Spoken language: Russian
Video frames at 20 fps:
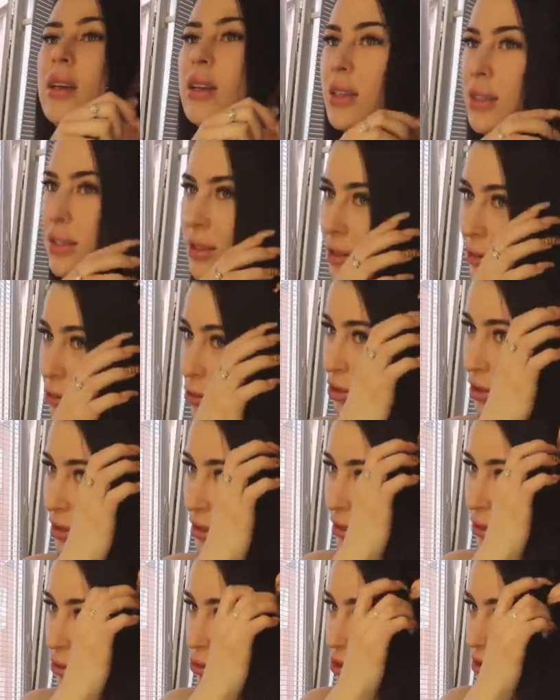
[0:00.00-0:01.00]
Из-за того, что
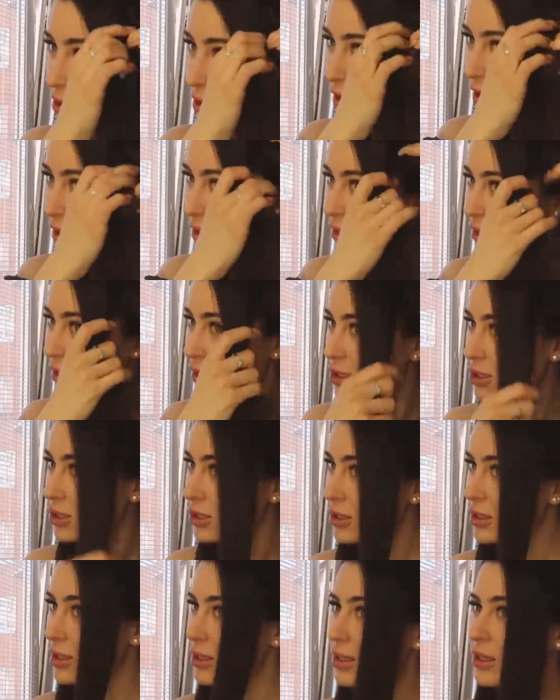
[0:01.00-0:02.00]
дедушка рано
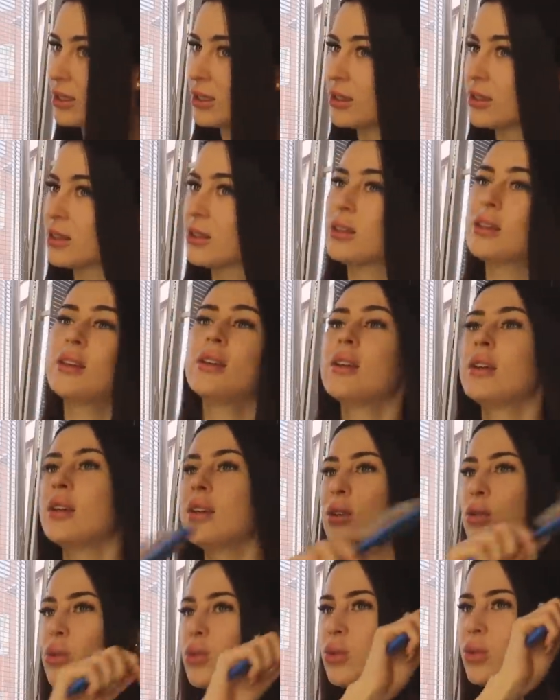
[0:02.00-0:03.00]
ложится,
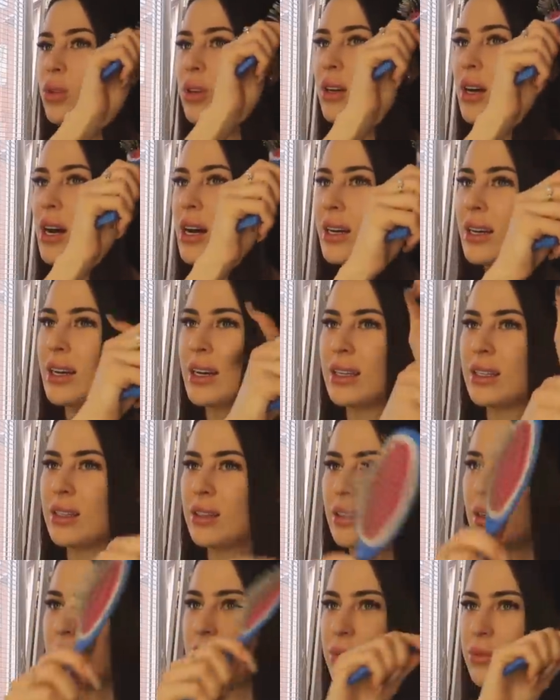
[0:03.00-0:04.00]
ну как рано,
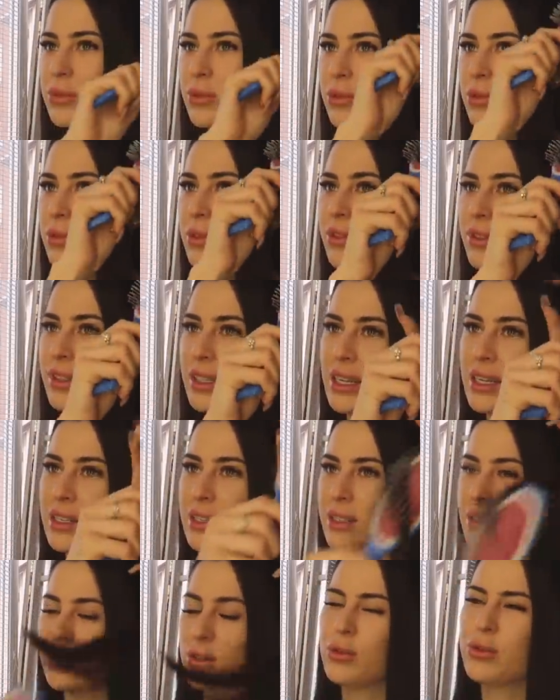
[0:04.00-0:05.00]
там в
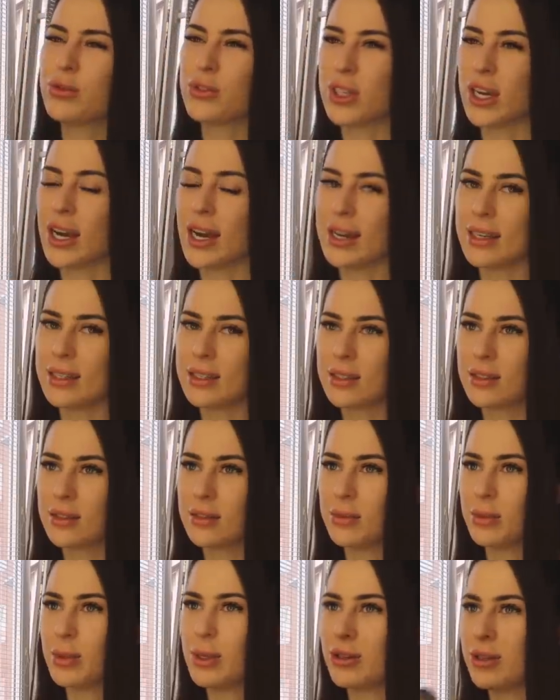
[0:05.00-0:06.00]
12, ну в час.
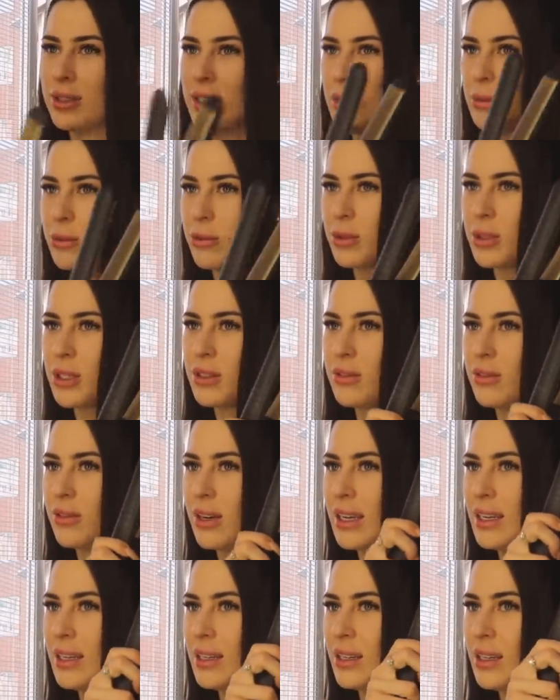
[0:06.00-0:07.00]
В первый день мы вообще в
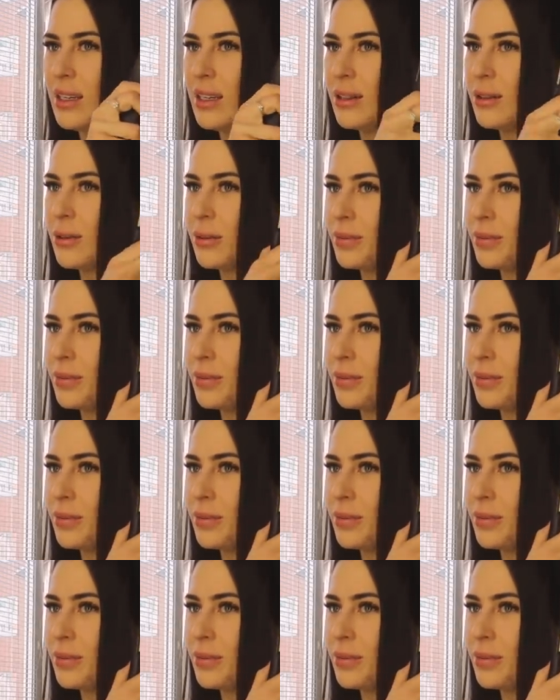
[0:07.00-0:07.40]
2 легли,